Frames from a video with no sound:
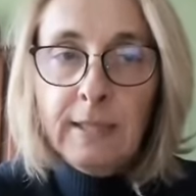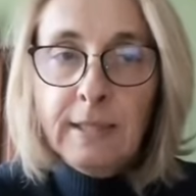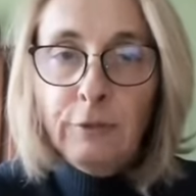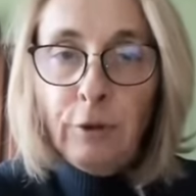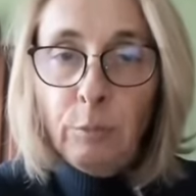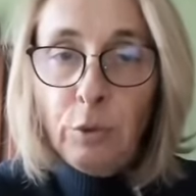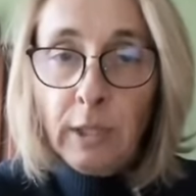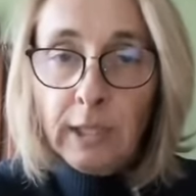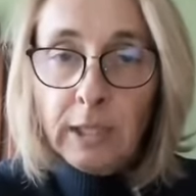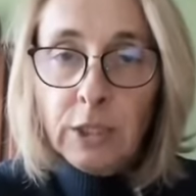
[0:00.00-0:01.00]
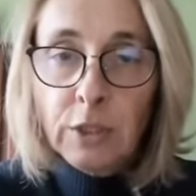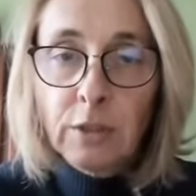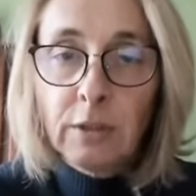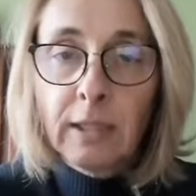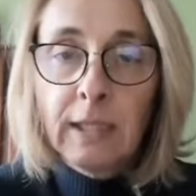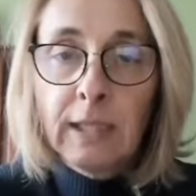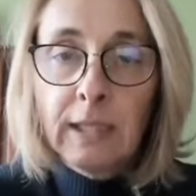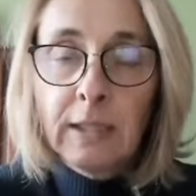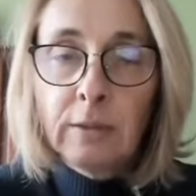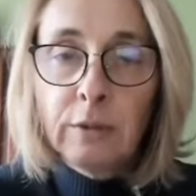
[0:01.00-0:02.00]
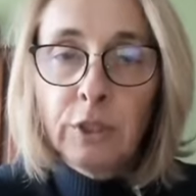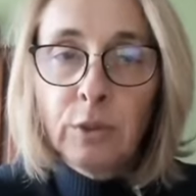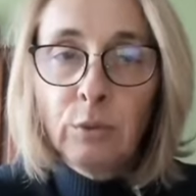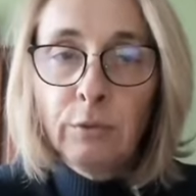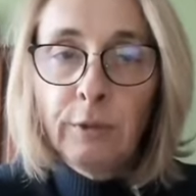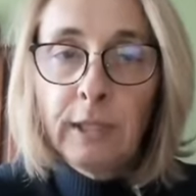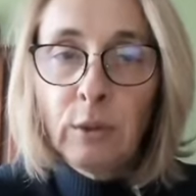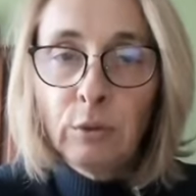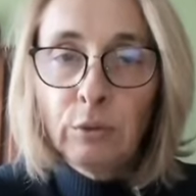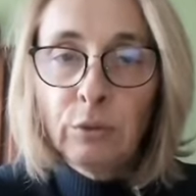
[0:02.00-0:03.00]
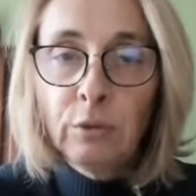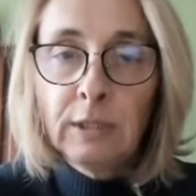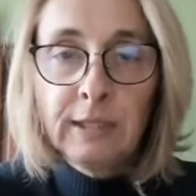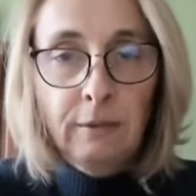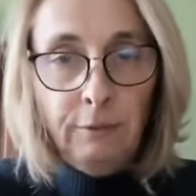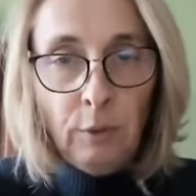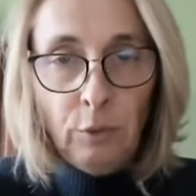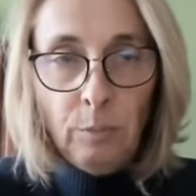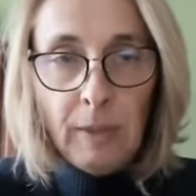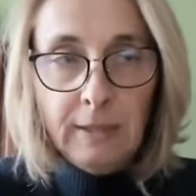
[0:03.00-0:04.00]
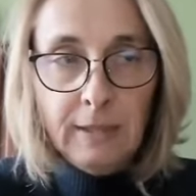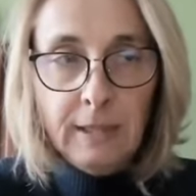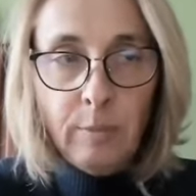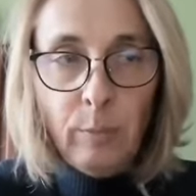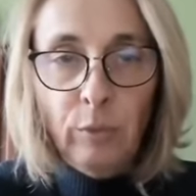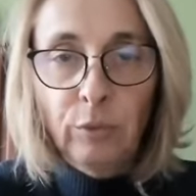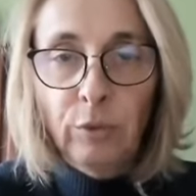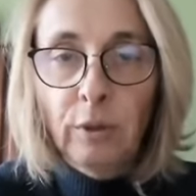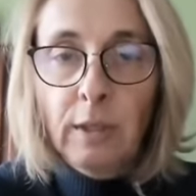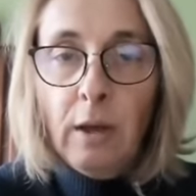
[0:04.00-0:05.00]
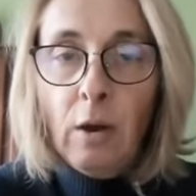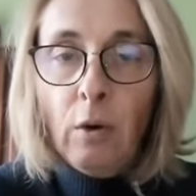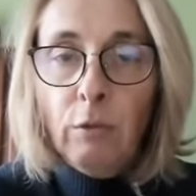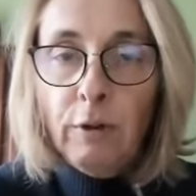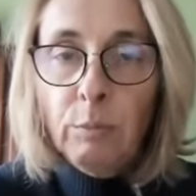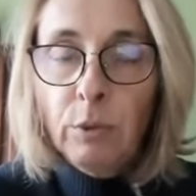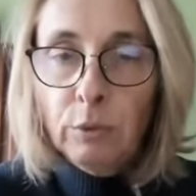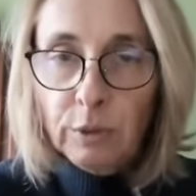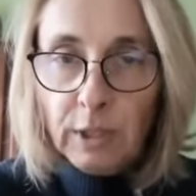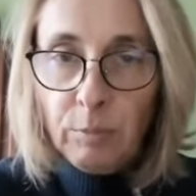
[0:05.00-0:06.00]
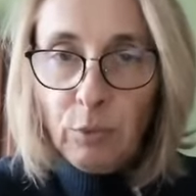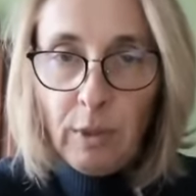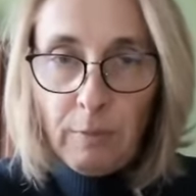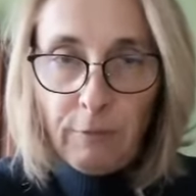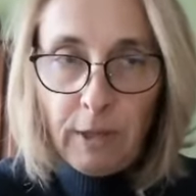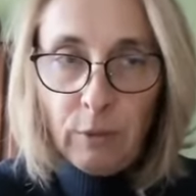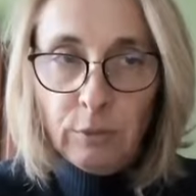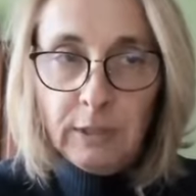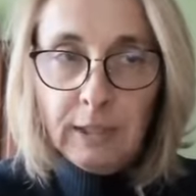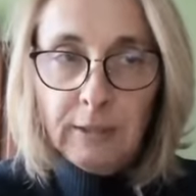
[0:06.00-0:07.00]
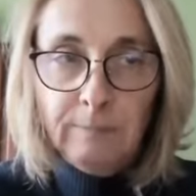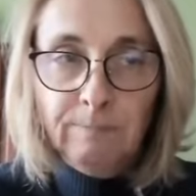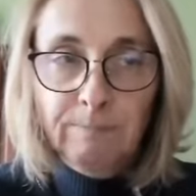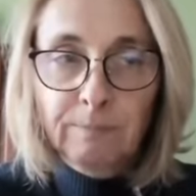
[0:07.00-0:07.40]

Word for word: Cette formule est riche et euh, j'ai trouvé qu'entendre les différentes participantes ont vraiment contribué à me faire grandir.